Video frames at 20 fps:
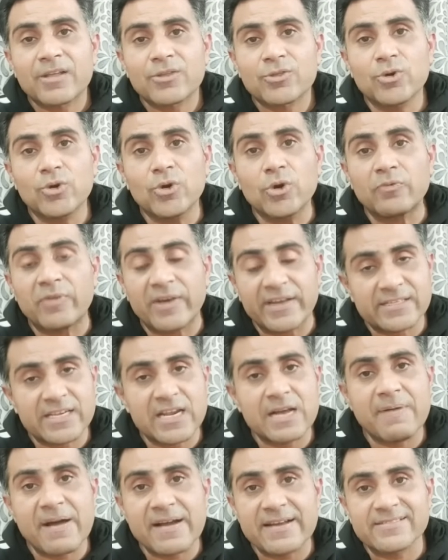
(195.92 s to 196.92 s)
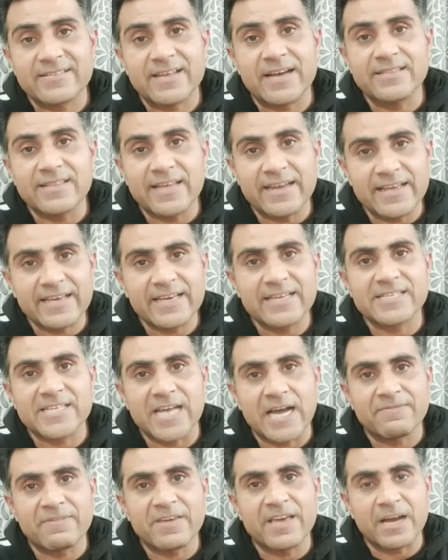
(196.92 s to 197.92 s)
तो फैसला पाकिस्तान तरीके
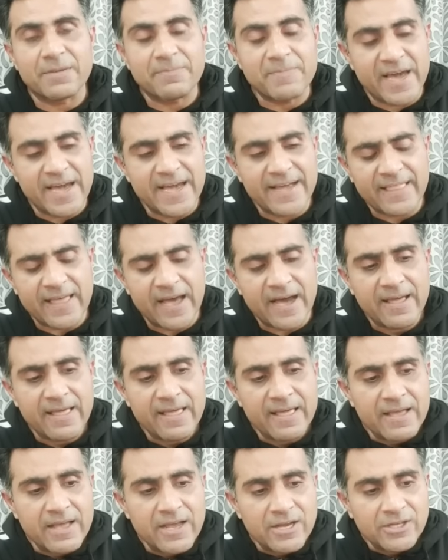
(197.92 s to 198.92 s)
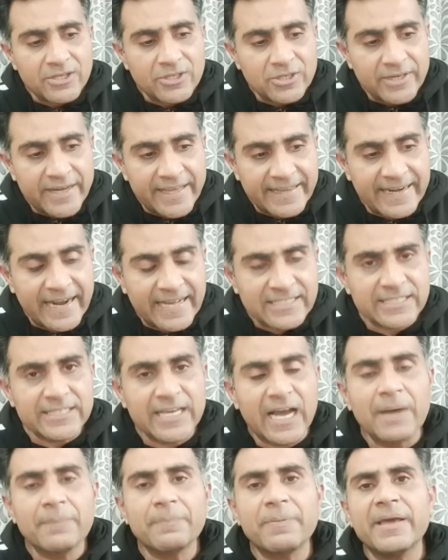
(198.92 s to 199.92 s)
इंसाफ के हक़ में आया था लेकिन आज
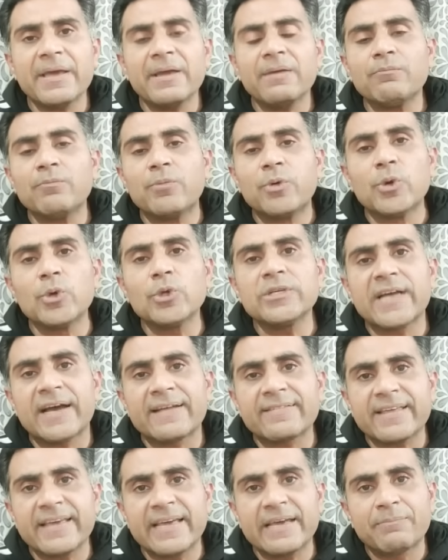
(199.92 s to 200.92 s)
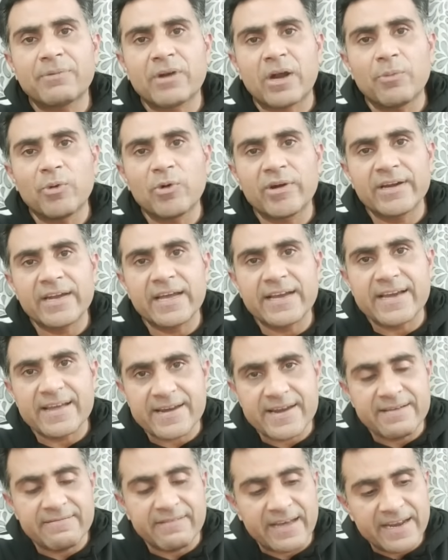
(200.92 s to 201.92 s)
यहाँ पे भूल जाते हैं प्रापोगंडा
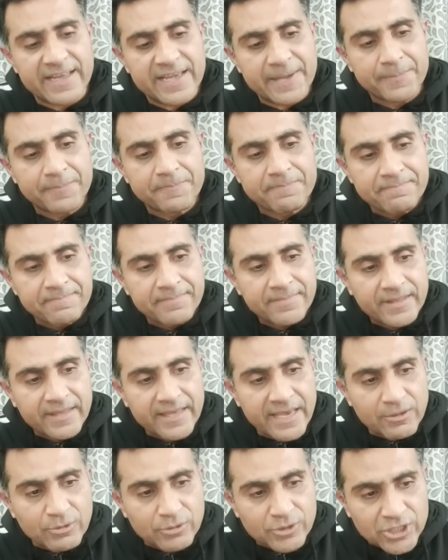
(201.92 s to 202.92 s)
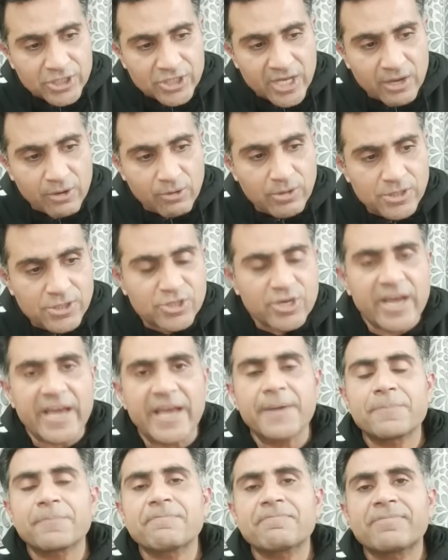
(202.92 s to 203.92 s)
करने वाले कि गुज्त रोज़ जो
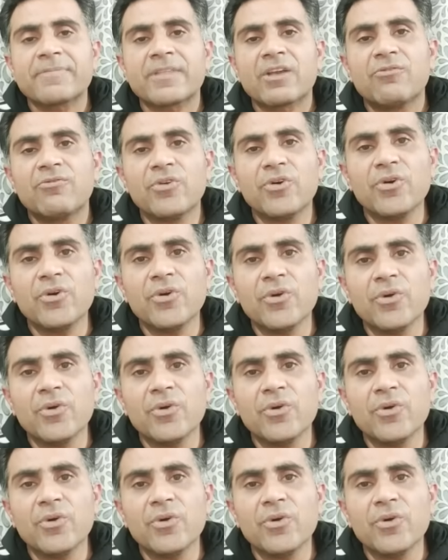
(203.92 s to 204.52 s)
है वो